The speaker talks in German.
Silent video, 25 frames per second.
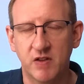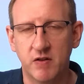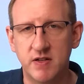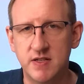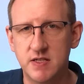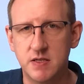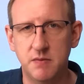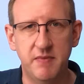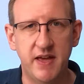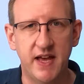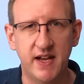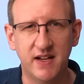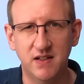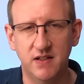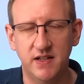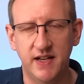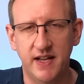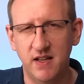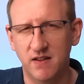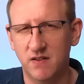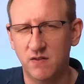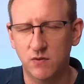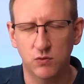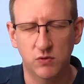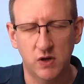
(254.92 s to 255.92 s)
wenn Sie merken,
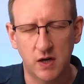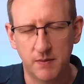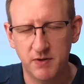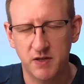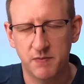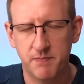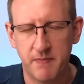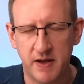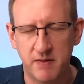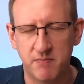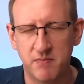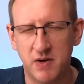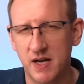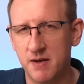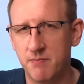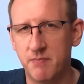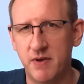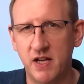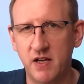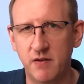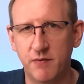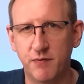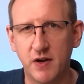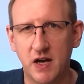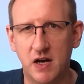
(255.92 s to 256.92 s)
nee, so habe ich meinen Mann,
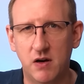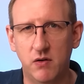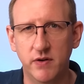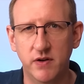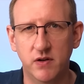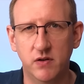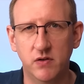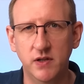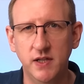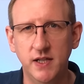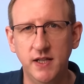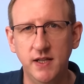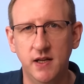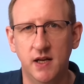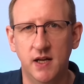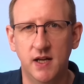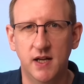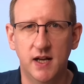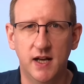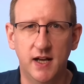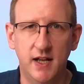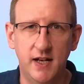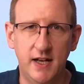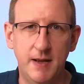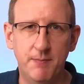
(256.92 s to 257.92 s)
meine Frau noch nie
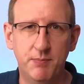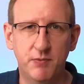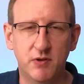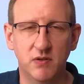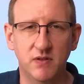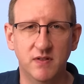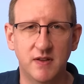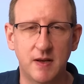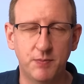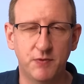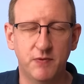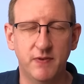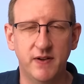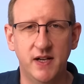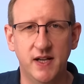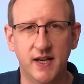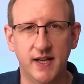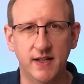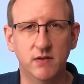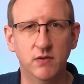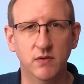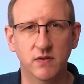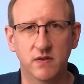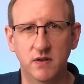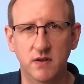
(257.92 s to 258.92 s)
erlebt. Und selbst wenn der
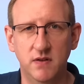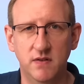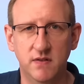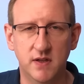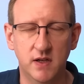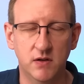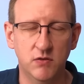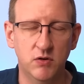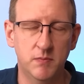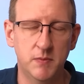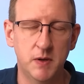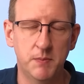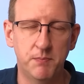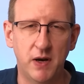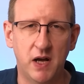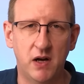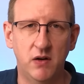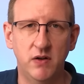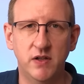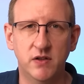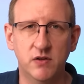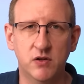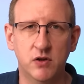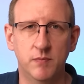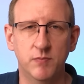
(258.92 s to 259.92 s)
Rettungsdienst da nur mit
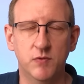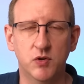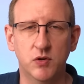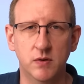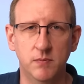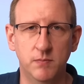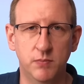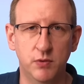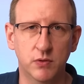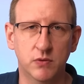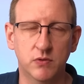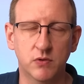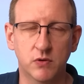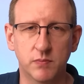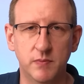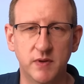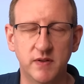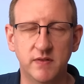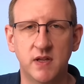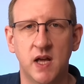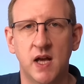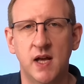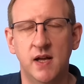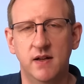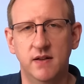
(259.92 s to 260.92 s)
Blaulicht kommt und den Blutdruck
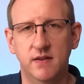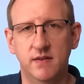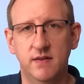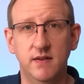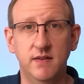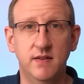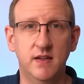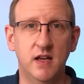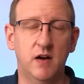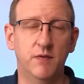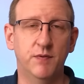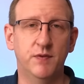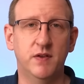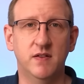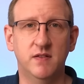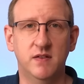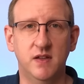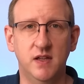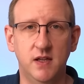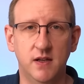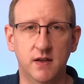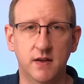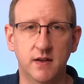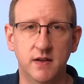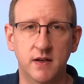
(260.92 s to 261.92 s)
misst, dann sind Sie auf der
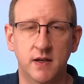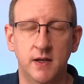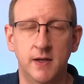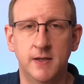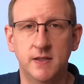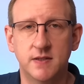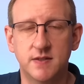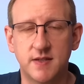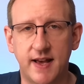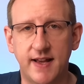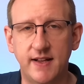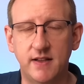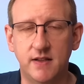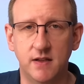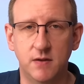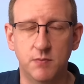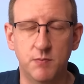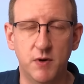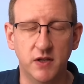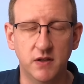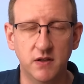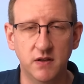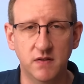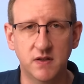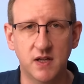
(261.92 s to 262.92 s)
sicheren Seite. Ich
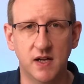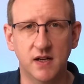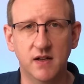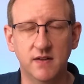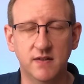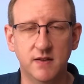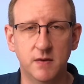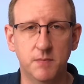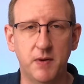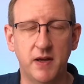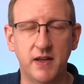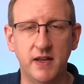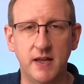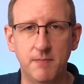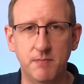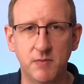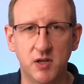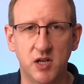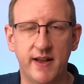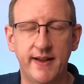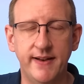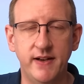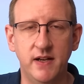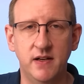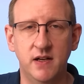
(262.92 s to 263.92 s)
möchte nicht sagen, dass Sie bei
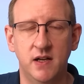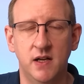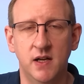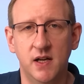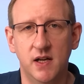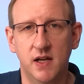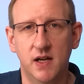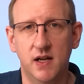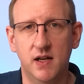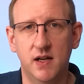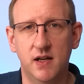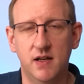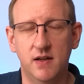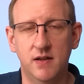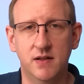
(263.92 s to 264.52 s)
jedem kleinen äh,